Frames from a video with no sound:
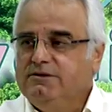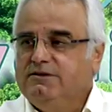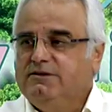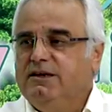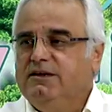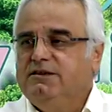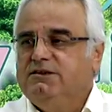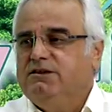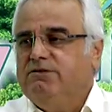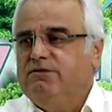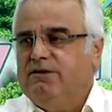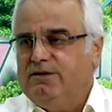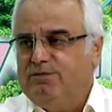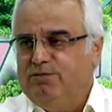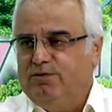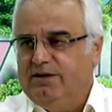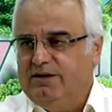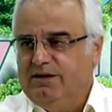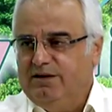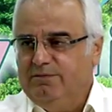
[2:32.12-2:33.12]
seyisi var
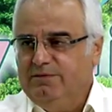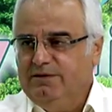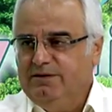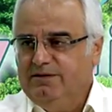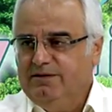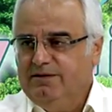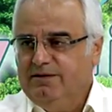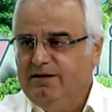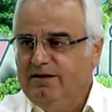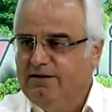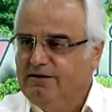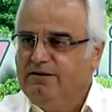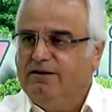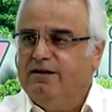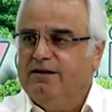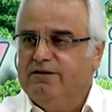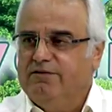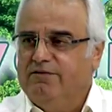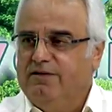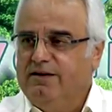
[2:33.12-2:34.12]
bu adamın,
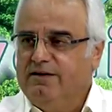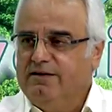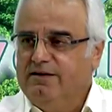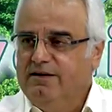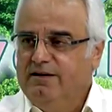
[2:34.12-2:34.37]
atları var.